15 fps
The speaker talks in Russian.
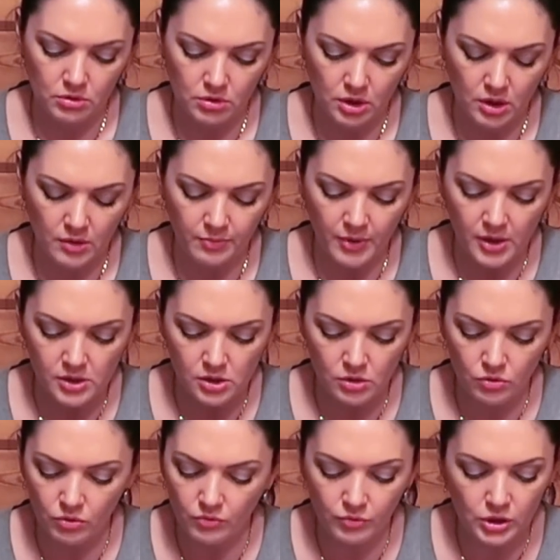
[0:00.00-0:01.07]
такие пасты,
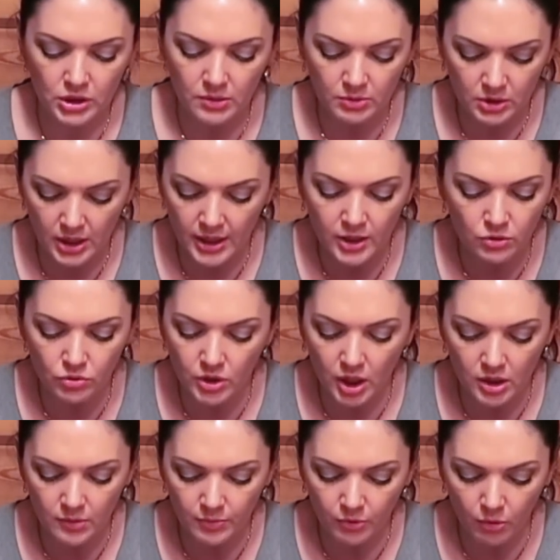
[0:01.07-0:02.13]
но вот именно эту
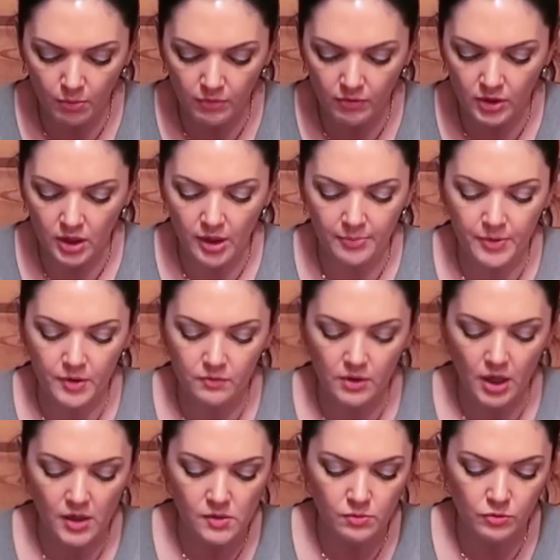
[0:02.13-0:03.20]
я не пробовала, я первый
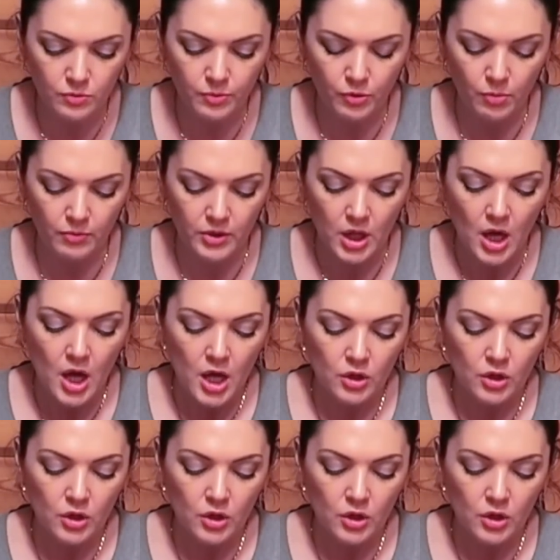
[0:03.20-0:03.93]
раз буду пробовать.